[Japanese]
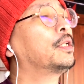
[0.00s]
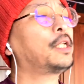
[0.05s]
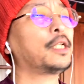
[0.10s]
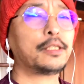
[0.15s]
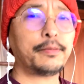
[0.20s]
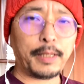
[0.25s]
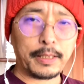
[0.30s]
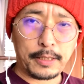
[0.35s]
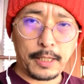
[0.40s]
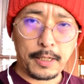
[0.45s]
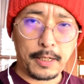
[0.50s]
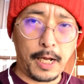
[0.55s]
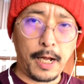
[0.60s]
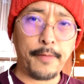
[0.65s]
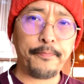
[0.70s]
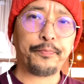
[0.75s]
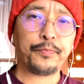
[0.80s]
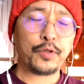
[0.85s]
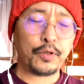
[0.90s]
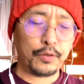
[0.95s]
てしまったか、
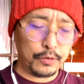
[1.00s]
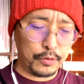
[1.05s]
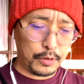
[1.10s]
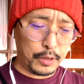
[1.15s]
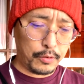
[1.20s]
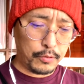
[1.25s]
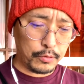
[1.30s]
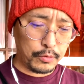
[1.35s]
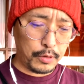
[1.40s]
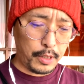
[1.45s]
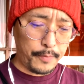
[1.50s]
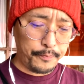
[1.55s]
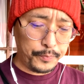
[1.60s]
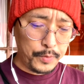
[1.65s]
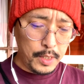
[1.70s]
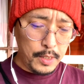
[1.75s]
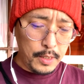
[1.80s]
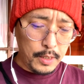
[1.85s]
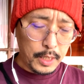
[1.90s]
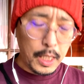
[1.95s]
というようなことで。
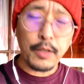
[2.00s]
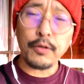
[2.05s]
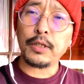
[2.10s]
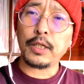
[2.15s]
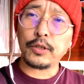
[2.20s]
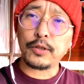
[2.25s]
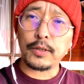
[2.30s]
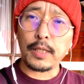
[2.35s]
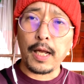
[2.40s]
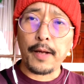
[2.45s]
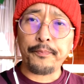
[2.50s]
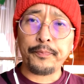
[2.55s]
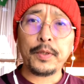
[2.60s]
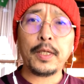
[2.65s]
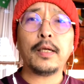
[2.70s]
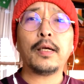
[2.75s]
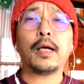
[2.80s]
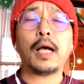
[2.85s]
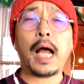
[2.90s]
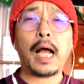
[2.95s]
けどですね、
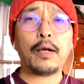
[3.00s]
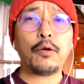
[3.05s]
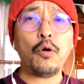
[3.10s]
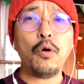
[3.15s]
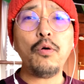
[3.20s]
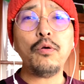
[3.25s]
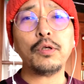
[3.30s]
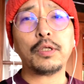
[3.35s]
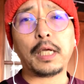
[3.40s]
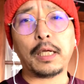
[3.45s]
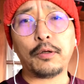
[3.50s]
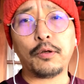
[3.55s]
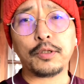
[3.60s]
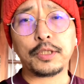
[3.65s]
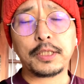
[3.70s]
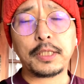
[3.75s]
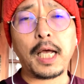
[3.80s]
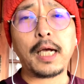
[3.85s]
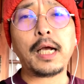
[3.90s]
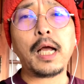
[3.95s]
あの本家の
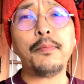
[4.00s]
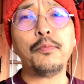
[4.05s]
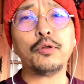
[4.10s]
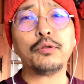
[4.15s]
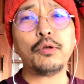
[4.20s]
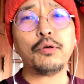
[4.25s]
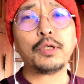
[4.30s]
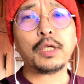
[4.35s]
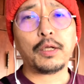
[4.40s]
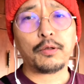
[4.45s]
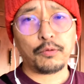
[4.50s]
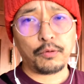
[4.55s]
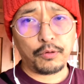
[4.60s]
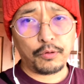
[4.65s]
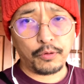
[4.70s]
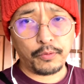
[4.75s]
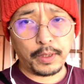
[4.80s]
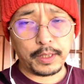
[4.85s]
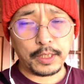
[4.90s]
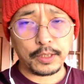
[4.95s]
坂本家の
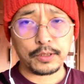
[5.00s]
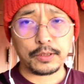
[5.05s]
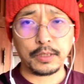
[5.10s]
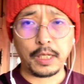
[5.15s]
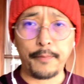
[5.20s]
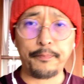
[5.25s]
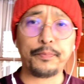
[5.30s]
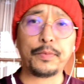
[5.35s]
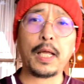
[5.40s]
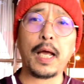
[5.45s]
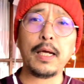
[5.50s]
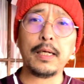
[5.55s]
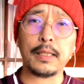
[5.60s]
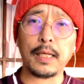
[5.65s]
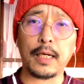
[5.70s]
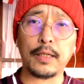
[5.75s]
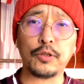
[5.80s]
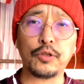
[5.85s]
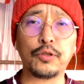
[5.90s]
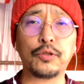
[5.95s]
方はですね、
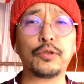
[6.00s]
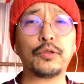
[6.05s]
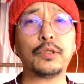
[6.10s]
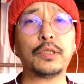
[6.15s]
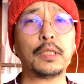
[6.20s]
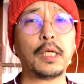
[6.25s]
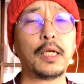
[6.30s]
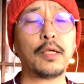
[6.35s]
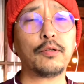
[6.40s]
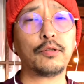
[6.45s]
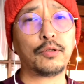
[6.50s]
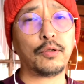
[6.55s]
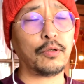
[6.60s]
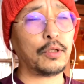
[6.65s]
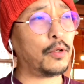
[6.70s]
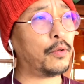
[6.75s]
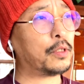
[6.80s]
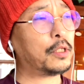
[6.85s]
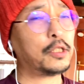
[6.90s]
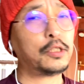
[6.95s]
代々続いているそう
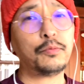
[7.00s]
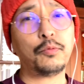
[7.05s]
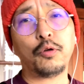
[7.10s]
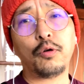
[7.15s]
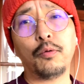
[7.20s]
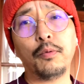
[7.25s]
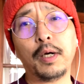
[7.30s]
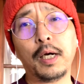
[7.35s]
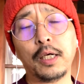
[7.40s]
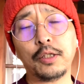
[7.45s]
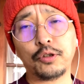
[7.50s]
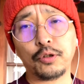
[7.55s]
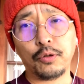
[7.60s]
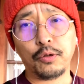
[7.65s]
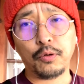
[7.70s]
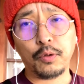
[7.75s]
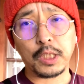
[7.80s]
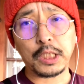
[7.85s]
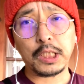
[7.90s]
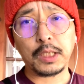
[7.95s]
で、私も細かい情
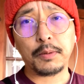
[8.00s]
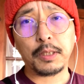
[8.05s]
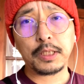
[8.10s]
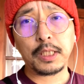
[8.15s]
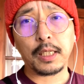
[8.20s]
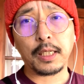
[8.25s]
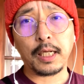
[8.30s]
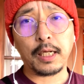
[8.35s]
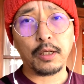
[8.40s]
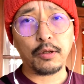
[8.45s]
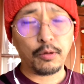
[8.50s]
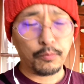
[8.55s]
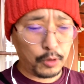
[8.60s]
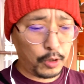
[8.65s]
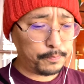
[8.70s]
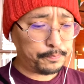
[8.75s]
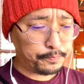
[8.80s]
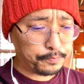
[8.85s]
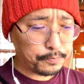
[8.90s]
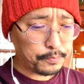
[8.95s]
報は知りませんけれど
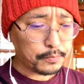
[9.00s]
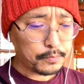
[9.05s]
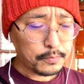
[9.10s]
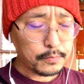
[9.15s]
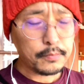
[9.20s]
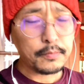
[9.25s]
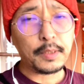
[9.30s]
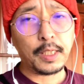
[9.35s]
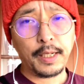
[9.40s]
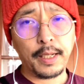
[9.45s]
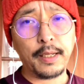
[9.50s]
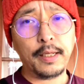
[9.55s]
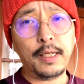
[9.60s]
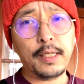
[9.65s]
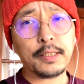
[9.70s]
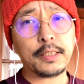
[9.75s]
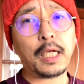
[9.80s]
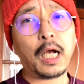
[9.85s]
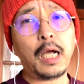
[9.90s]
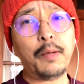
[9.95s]
も、え
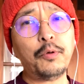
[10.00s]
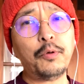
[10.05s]
坂